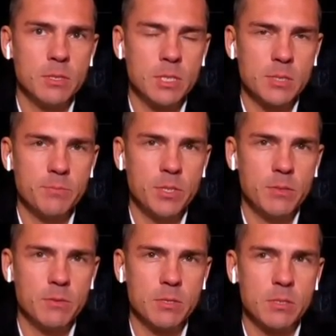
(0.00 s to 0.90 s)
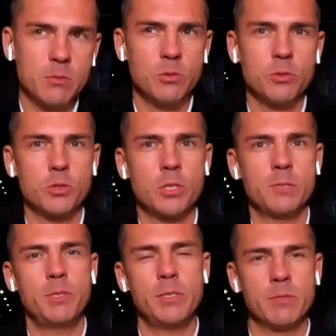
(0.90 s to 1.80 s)
Э, размениваться, ну не то что
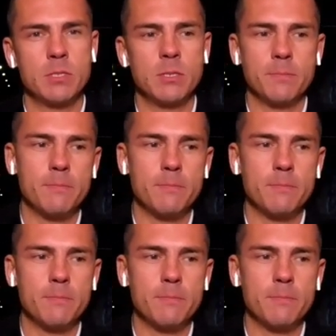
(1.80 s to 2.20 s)
размениваться,